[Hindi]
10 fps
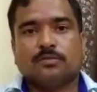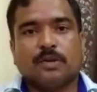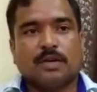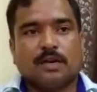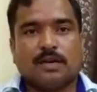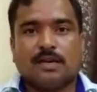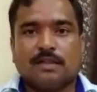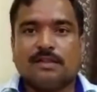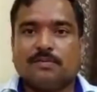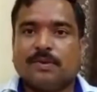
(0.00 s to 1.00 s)
उसमें अगर
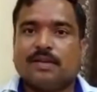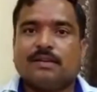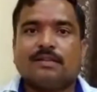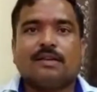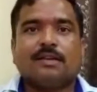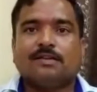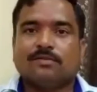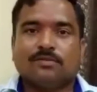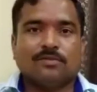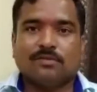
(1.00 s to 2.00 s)
अंतर पाया जाता
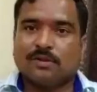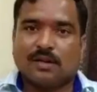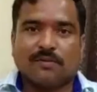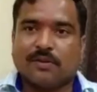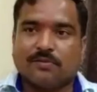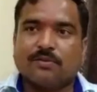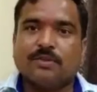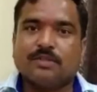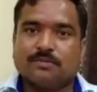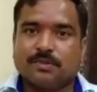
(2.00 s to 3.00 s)
है तो कार्रवाई
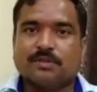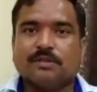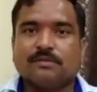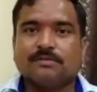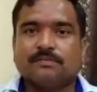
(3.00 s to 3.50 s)
होगी विधि सम्मत